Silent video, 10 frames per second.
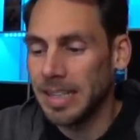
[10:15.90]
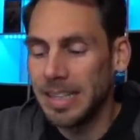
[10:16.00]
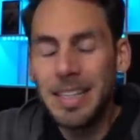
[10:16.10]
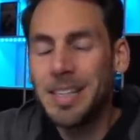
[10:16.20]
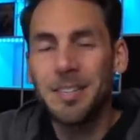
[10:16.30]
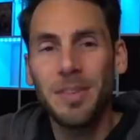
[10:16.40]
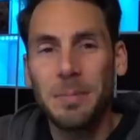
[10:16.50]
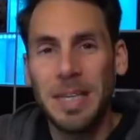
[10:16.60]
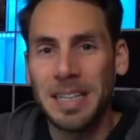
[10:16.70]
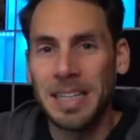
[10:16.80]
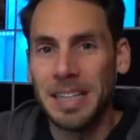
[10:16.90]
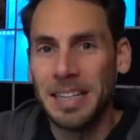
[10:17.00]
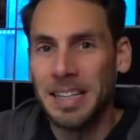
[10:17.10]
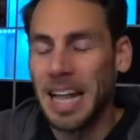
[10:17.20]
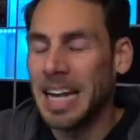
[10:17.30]
nicht verbieten.
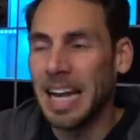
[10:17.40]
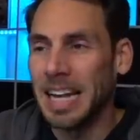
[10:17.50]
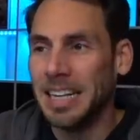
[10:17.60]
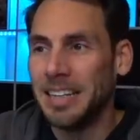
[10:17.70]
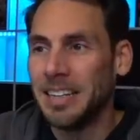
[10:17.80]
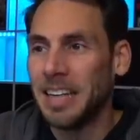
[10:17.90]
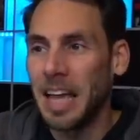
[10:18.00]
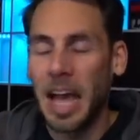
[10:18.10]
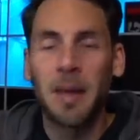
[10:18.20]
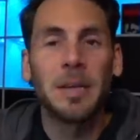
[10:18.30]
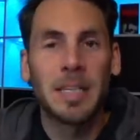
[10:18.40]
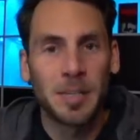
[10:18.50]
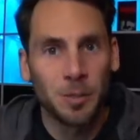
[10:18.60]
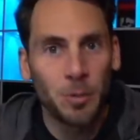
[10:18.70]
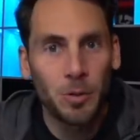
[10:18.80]
Nein, nein. Aber
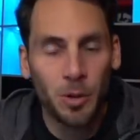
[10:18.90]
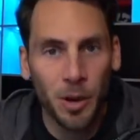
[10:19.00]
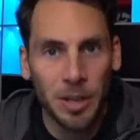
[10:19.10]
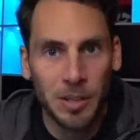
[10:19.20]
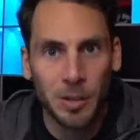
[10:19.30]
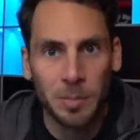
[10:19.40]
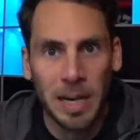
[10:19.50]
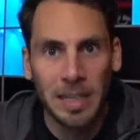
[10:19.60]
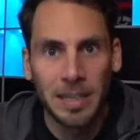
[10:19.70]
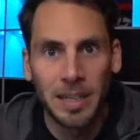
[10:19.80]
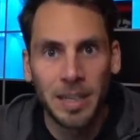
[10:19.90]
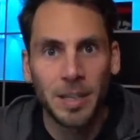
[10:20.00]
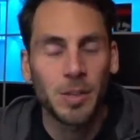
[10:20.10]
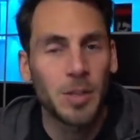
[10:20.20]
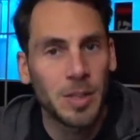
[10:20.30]
das so teuer zu machen,
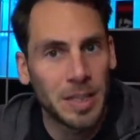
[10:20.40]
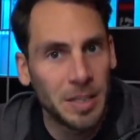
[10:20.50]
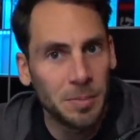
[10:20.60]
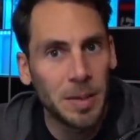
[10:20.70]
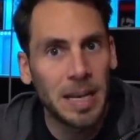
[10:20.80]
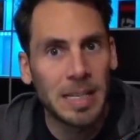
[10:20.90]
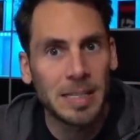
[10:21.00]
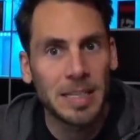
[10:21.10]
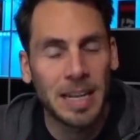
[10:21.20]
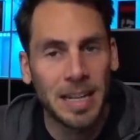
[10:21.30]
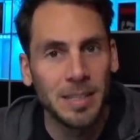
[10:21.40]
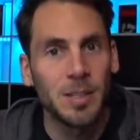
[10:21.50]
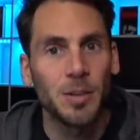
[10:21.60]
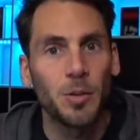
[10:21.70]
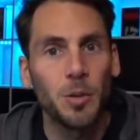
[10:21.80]
dass du es dir nicht mehr leisten
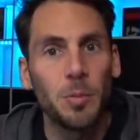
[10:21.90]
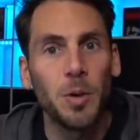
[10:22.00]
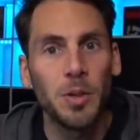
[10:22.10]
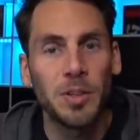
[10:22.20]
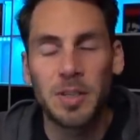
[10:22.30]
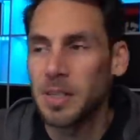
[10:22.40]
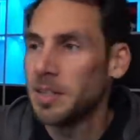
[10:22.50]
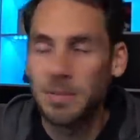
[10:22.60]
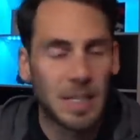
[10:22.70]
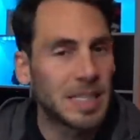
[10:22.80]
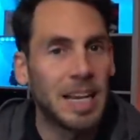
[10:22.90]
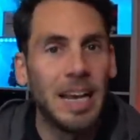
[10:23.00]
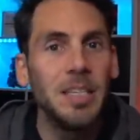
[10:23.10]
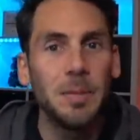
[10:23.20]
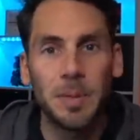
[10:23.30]
kannst und möchtest. Das
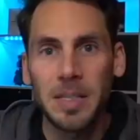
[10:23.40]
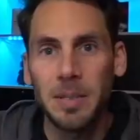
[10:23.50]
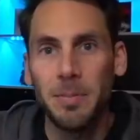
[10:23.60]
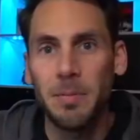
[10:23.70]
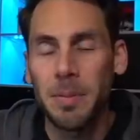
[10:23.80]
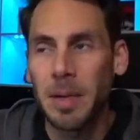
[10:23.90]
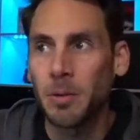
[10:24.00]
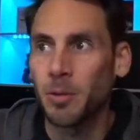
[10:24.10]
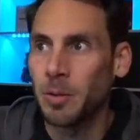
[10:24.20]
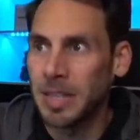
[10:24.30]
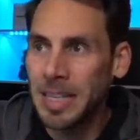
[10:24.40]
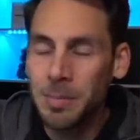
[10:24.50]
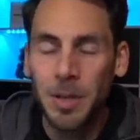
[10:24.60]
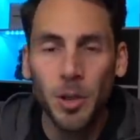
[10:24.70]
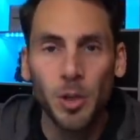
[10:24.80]
gleiche Prinzip wie beim Auto. Und
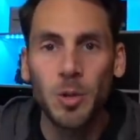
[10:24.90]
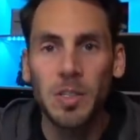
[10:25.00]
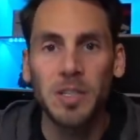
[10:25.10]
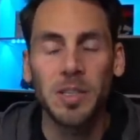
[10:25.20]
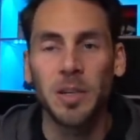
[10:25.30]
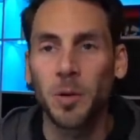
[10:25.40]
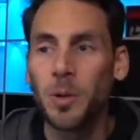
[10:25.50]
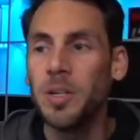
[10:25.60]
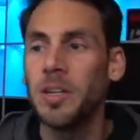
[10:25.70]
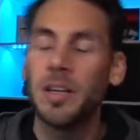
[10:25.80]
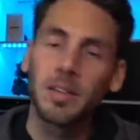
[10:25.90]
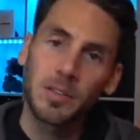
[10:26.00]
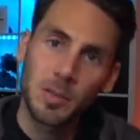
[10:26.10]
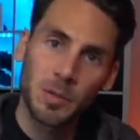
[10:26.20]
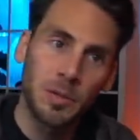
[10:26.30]
deswegen stößt es den Grünen,
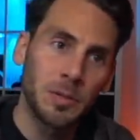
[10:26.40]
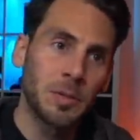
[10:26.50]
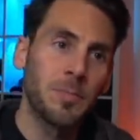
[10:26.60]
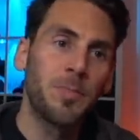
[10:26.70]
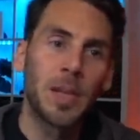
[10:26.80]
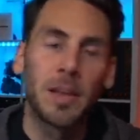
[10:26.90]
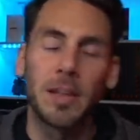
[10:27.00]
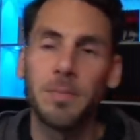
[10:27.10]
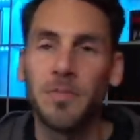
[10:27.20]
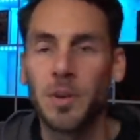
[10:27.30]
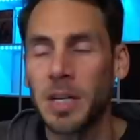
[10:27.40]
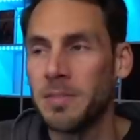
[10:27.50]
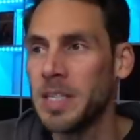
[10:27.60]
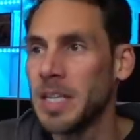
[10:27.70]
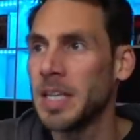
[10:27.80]
zu, äh, dem
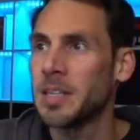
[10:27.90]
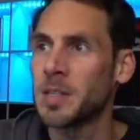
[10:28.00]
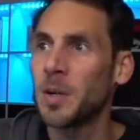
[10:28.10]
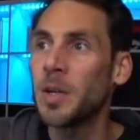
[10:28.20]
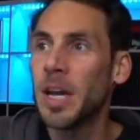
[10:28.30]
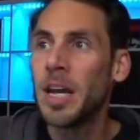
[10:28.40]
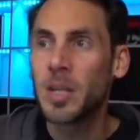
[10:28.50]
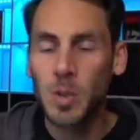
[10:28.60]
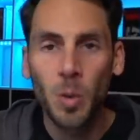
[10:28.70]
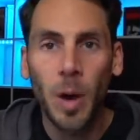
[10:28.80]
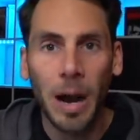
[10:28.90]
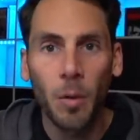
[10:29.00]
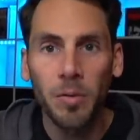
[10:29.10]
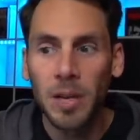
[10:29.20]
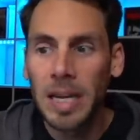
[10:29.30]
Volker Wissing hier zurück, so
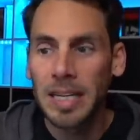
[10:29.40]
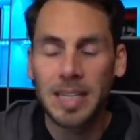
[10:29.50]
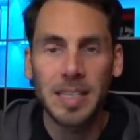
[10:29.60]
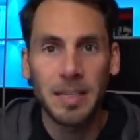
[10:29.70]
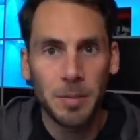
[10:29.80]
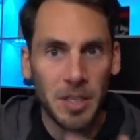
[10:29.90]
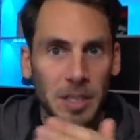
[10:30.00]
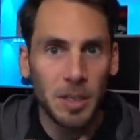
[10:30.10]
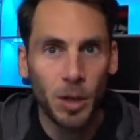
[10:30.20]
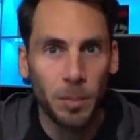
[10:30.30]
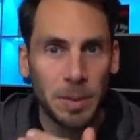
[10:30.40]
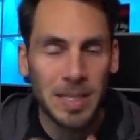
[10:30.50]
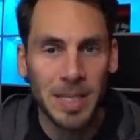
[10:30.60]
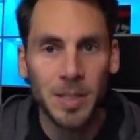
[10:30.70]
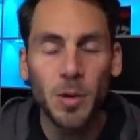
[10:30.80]
auf, dass er nämlich diese
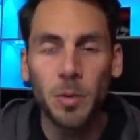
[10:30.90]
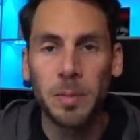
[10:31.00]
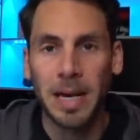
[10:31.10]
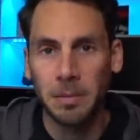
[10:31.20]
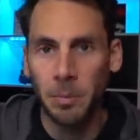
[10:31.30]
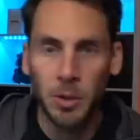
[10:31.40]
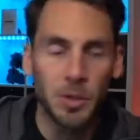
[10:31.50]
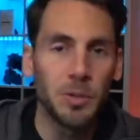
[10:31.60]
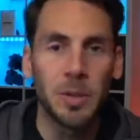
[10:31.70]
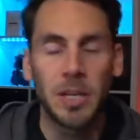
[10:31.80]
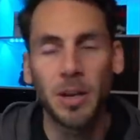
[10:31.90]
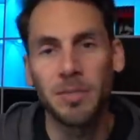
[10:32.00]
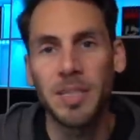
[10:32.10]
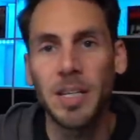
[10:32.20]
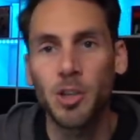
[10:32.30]
Kompensation machen möchte über die
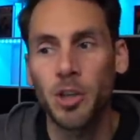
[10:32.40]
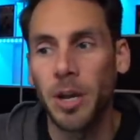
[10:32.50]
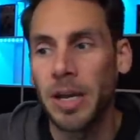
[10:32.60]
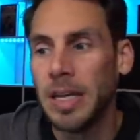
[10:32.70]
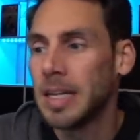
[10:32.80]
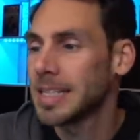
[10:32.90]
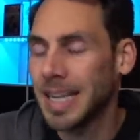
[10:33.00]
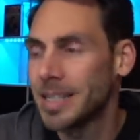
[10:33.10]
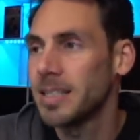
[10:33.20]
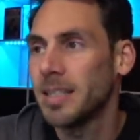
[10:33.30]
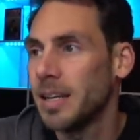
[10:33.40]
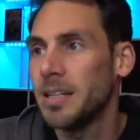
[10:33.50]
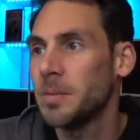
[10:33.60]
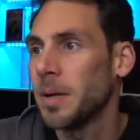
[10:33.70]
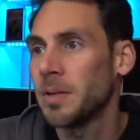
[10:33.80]
Kfz-Steuer. Das kannst du dir
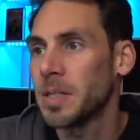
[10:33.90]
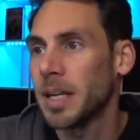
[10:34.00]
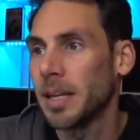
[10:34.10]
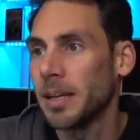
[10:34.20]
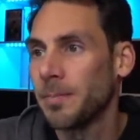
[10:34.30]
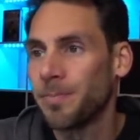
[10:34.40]
nicht mehr ausdenken.